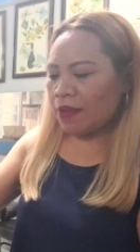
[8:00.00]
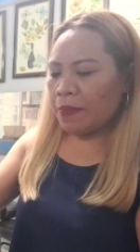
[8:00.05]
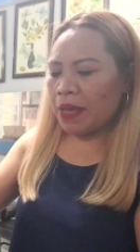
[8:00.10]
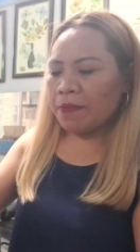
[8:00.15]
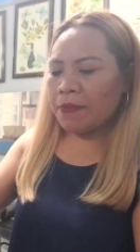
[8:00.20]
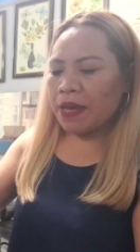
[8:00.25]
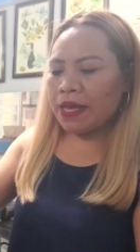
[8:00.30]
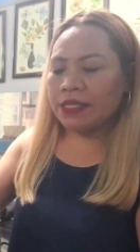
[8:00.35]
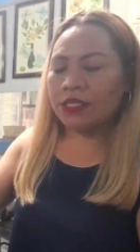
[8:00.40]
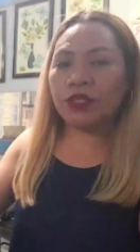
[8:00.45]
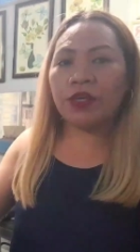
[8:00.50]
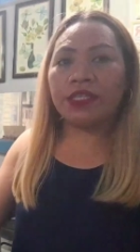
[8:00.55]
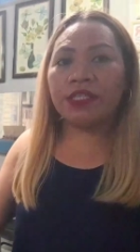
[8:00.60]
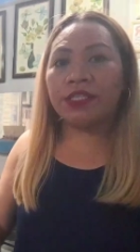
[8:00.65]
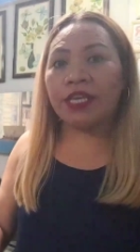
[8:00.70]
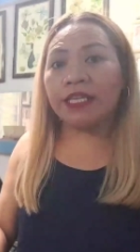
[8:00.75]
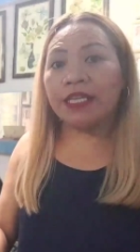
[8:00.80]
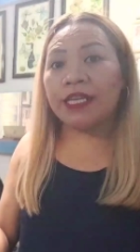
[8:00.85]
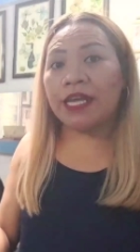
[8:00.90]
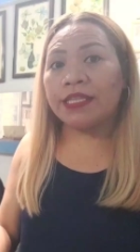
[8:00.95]
nababat. So,
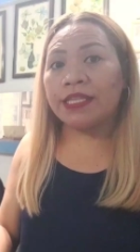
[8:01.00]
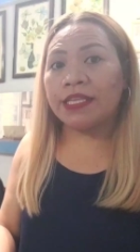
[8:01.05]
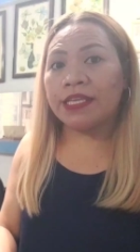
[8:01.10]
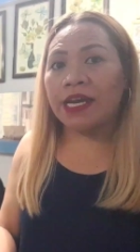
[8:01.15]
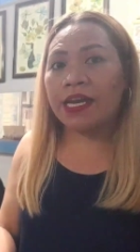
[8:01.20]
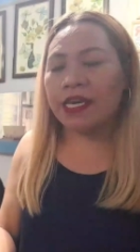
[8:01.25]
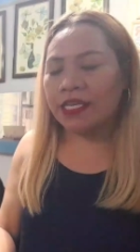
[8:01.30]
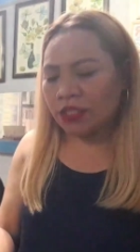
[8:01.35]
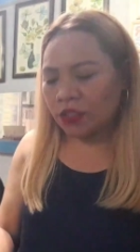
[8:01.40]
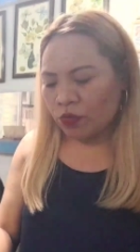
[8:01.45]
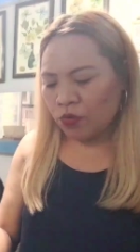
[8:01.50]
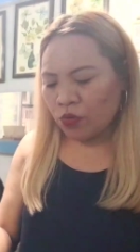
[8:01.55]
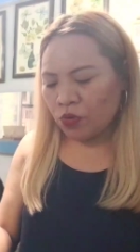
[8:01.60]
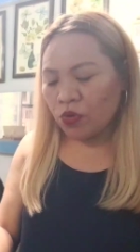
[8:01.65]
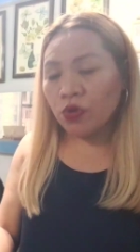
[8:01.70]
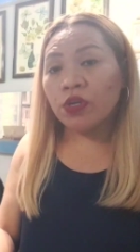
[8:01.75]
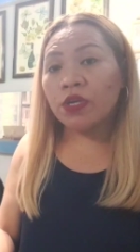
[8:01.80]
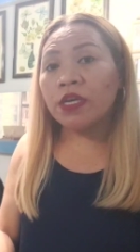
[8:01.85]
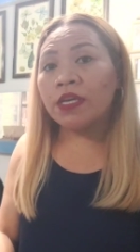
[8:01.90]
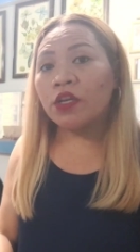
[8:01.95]
check na natin guys
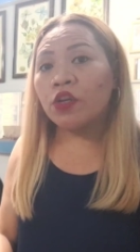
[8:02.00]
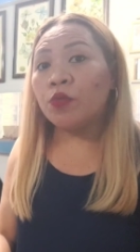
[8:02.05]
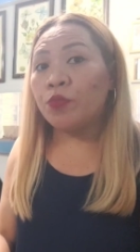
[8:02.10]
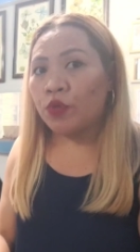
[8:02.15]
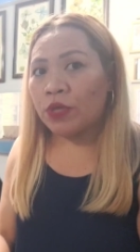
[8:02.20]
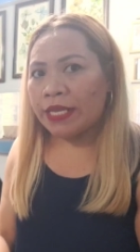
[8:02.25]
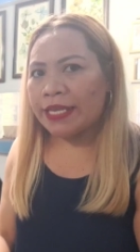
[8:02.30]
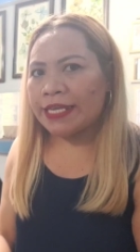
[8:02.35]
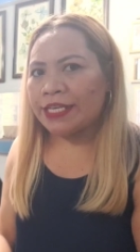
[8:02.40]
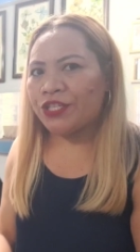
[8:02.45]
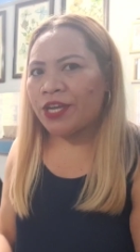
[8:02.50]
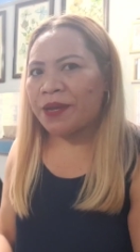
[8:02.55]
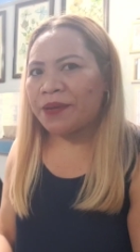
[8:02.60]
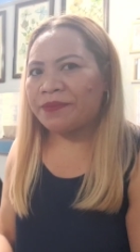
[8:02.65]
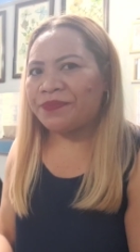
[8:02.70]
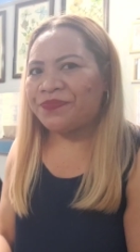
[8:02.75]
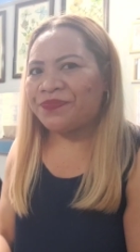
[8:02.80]
kung bumuli na siya.